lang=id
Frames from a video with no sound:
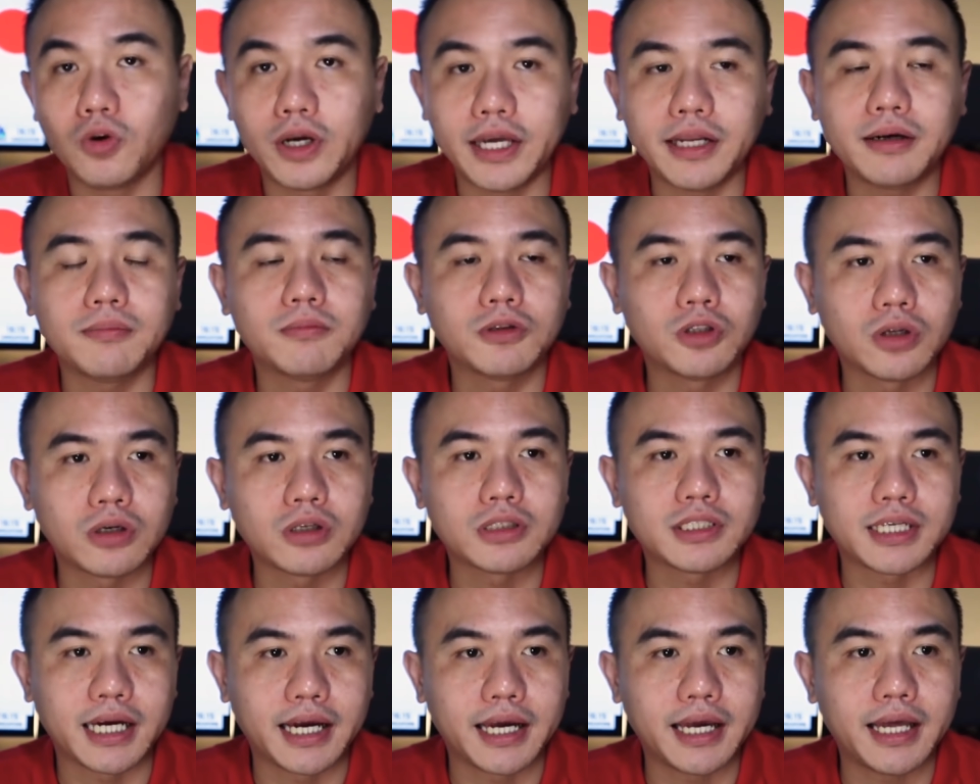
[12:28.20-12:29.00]
mungkin
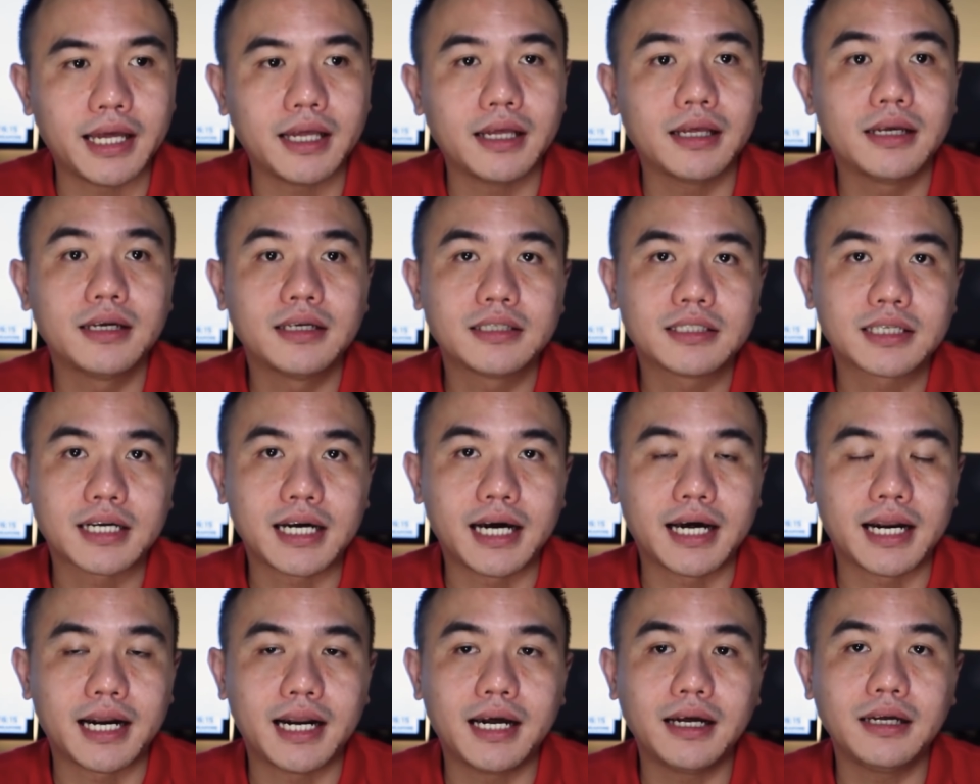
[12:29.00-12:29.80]
menurut saya
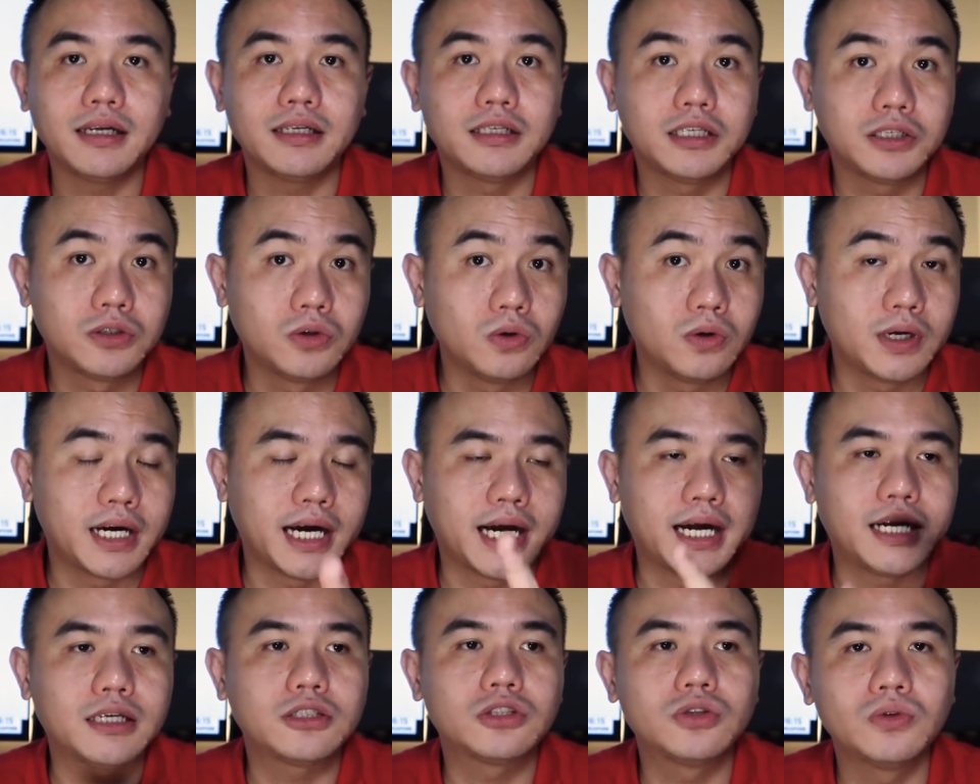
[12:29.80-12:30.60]
sekarang
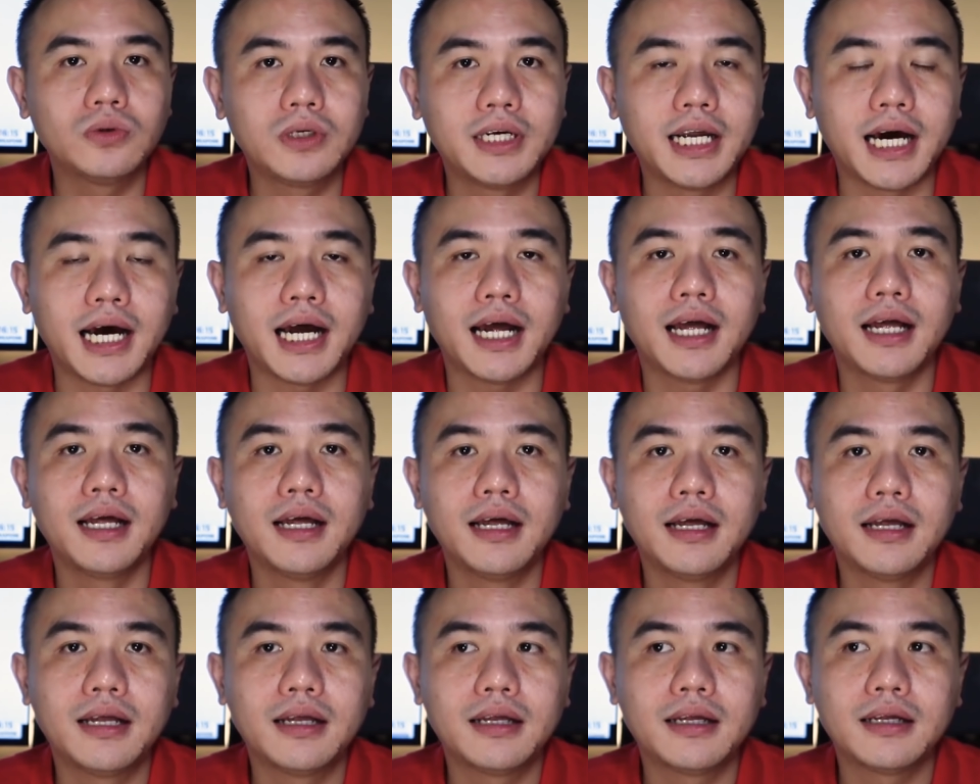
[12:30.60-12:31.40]
diduga sudah
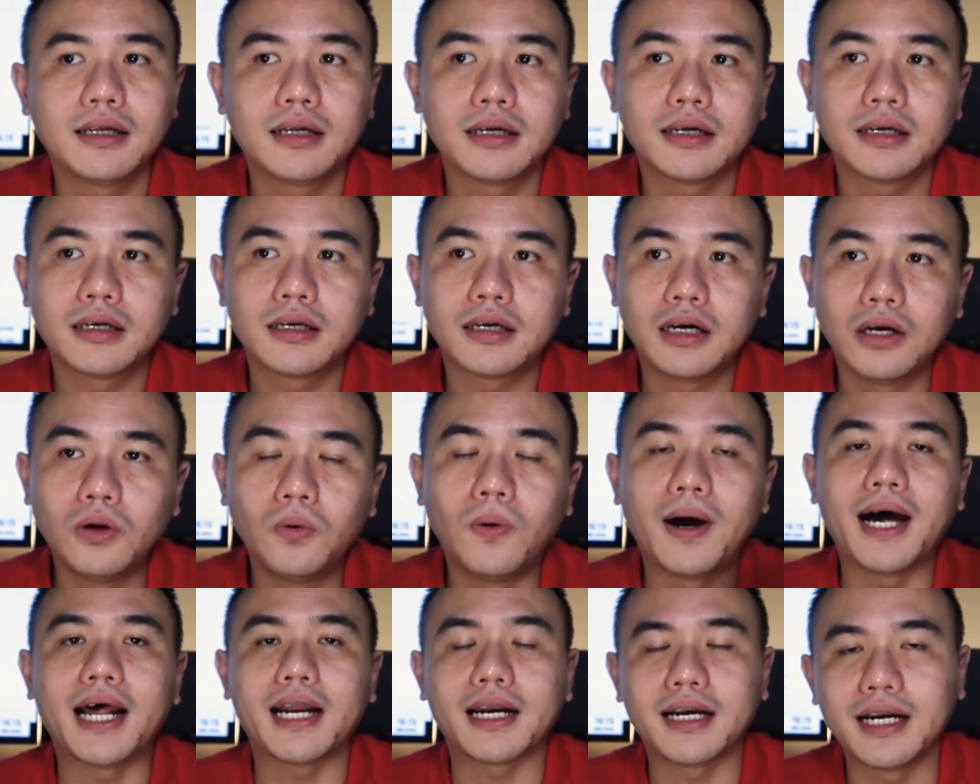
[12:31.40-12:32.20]

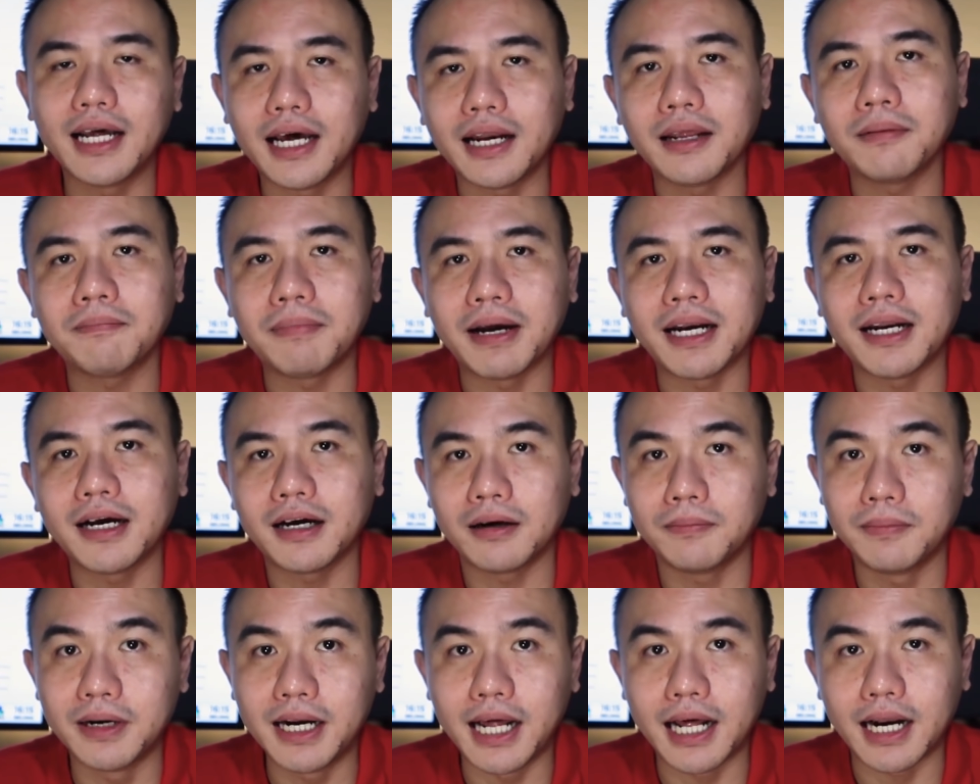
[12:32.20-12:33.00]
keluar
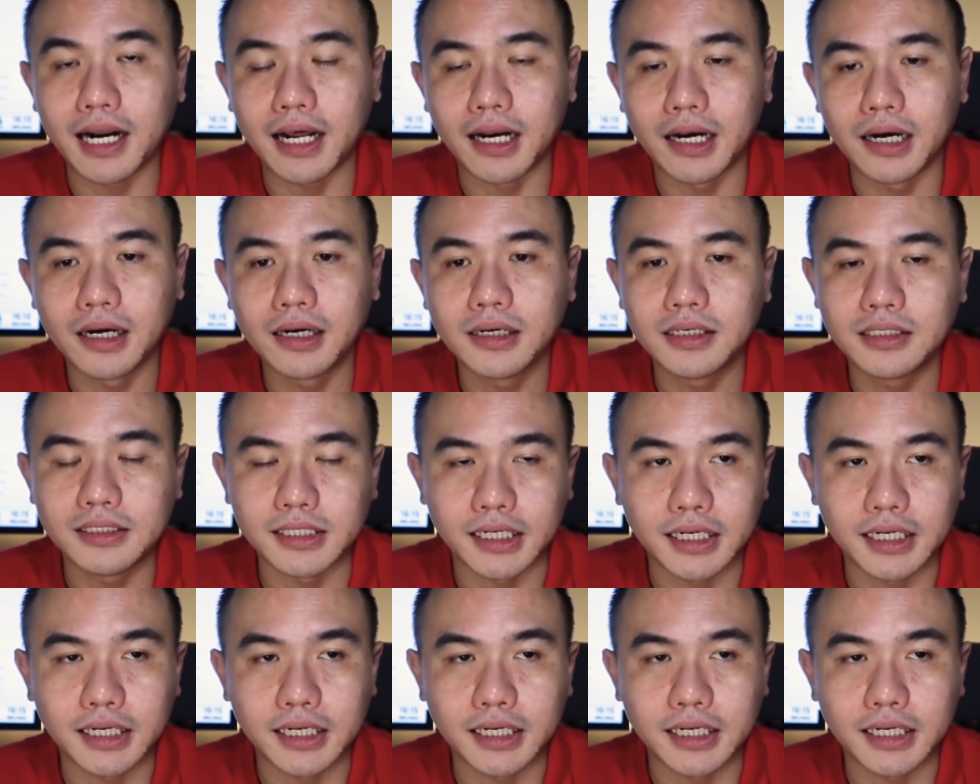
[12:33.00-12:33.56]
daripada kebenaran.